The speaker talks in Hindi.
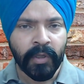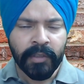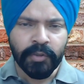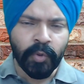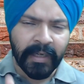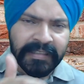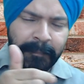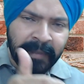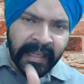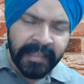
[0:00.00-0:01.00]
तो थोड़ा सा
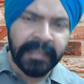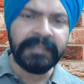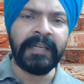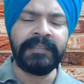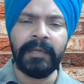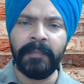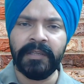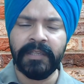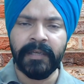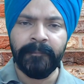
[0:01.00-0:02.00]
प्लानिंग के साथ चल
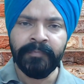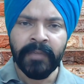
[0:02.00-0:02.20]
पड़ते हैं